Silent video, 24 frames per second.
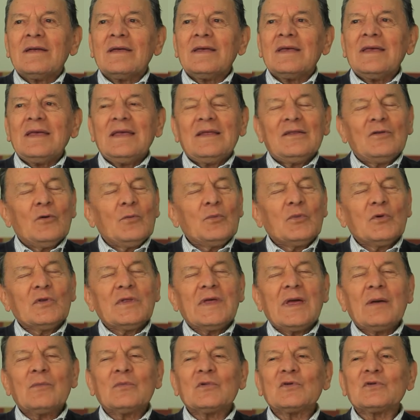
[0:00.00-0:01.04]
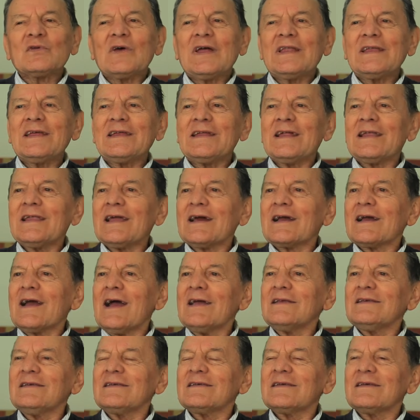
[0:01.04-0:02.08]
y no podíamos salir a la
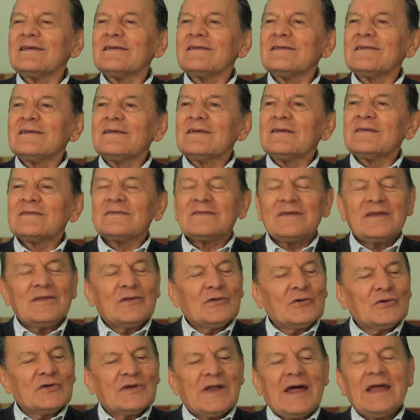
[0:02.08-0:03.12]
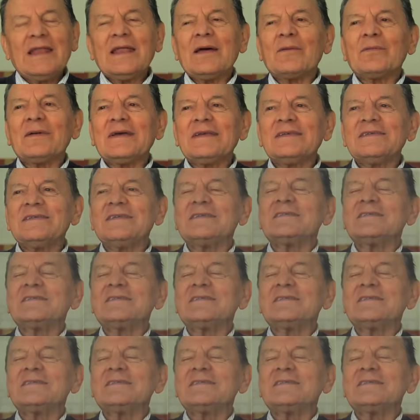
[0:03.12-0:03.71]
calle, sino rara vez y